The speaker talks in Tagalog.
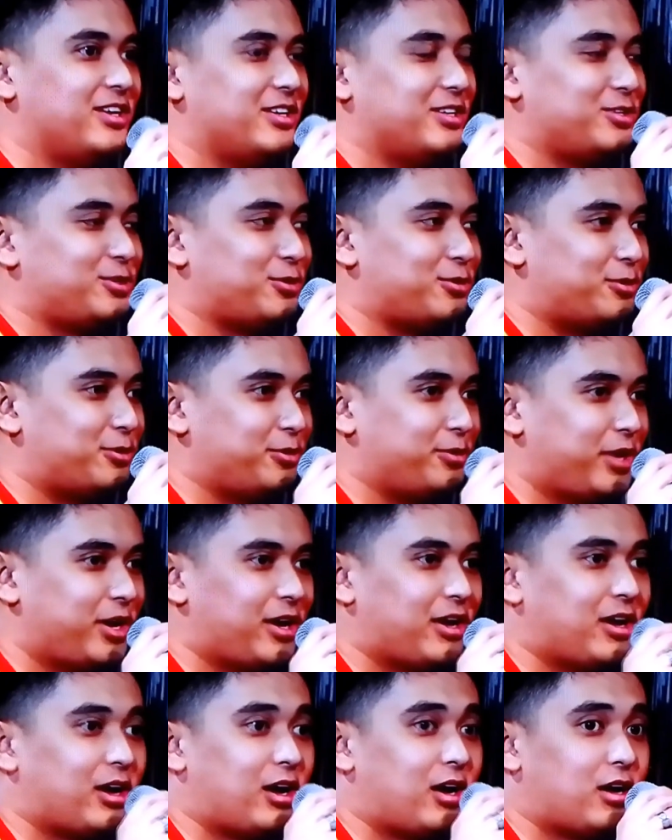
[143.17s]
So,
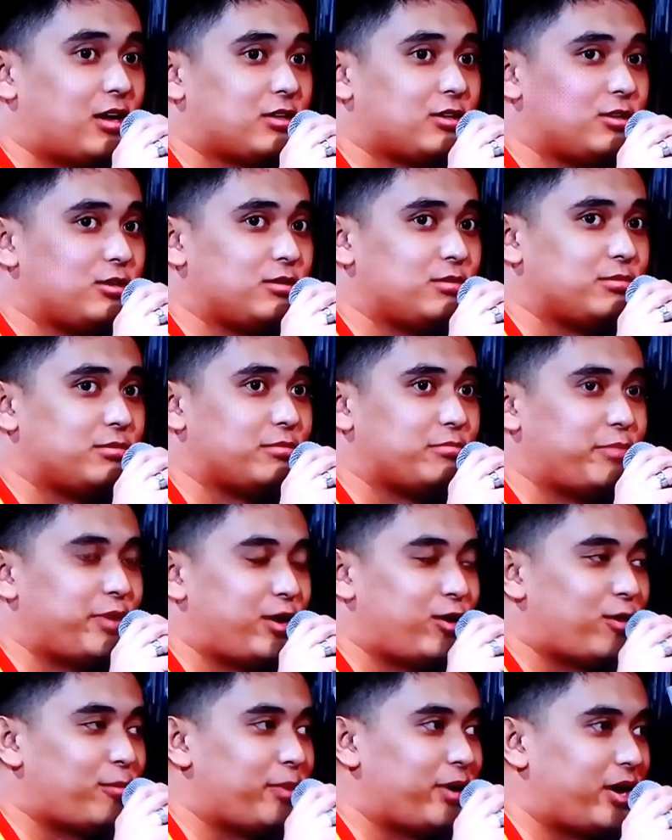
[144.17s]
yeah. Uh,
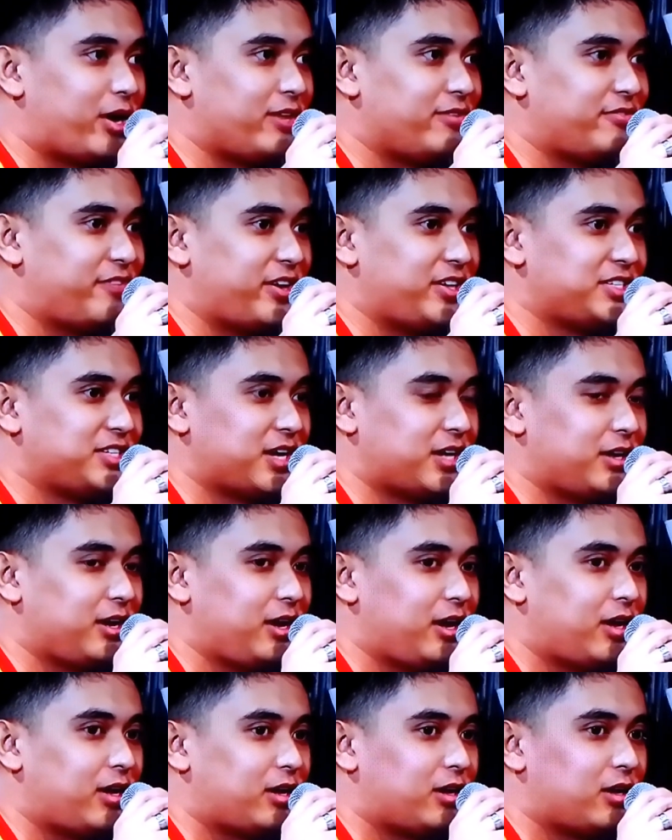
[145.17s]
meron ka bang advice sa
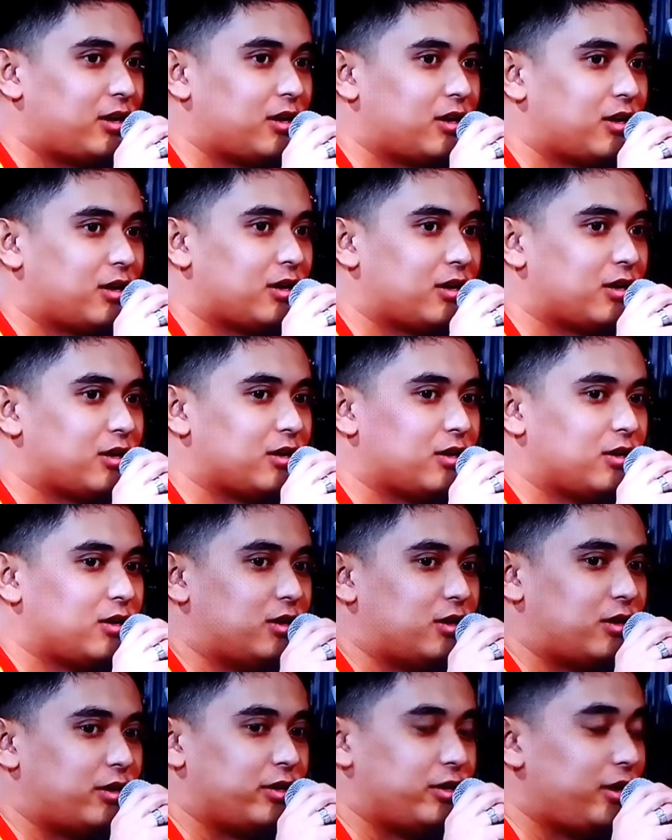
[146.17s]
nila uh, ah,
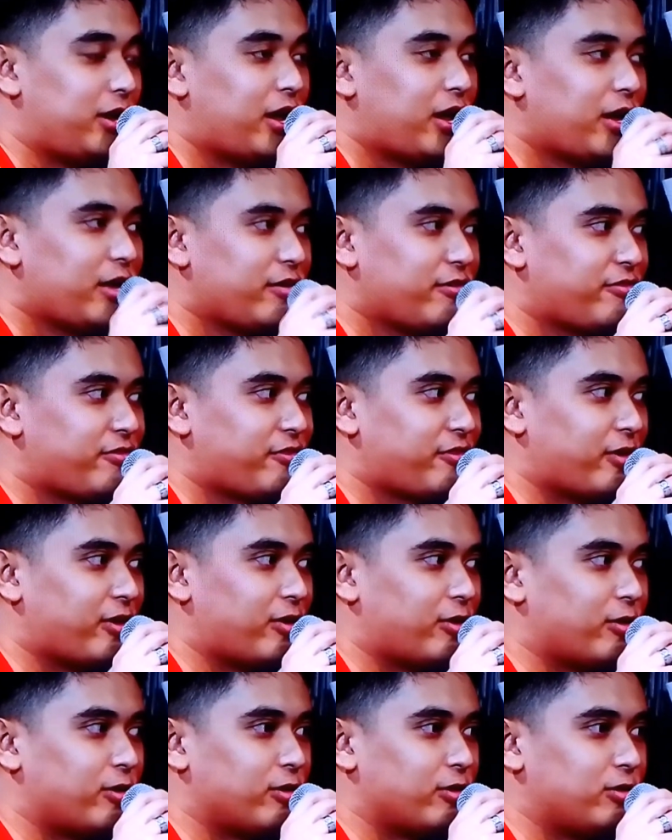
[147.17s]
in life
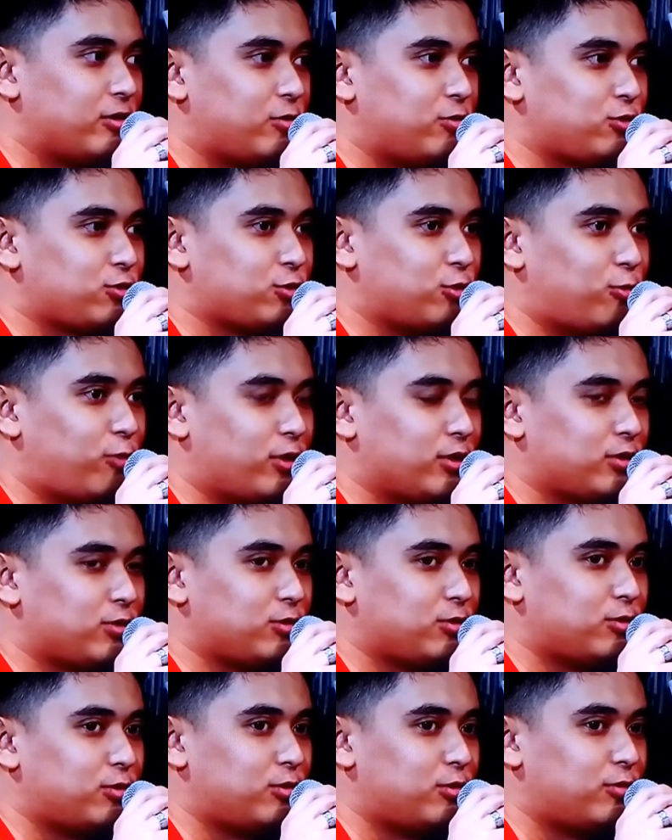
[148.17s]
or those who want
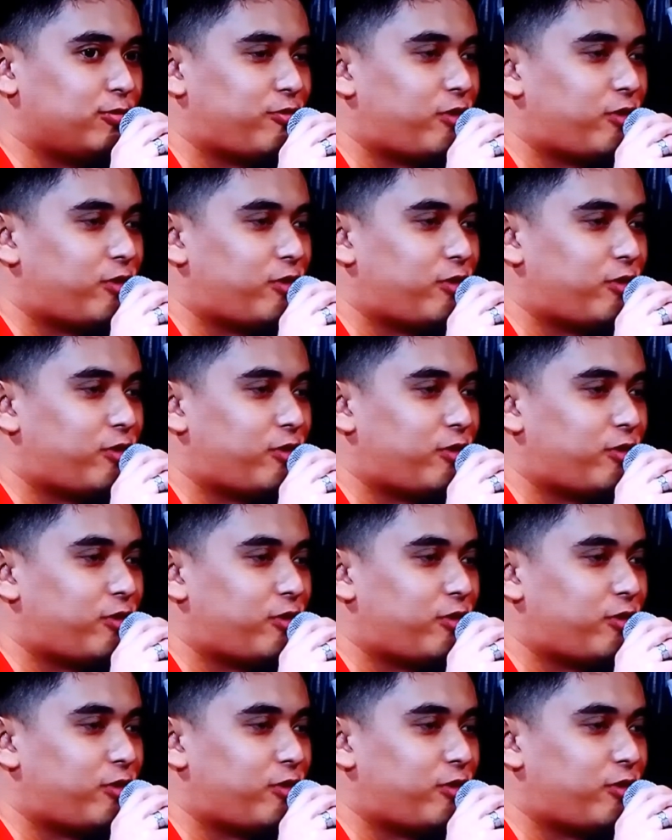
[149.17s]
to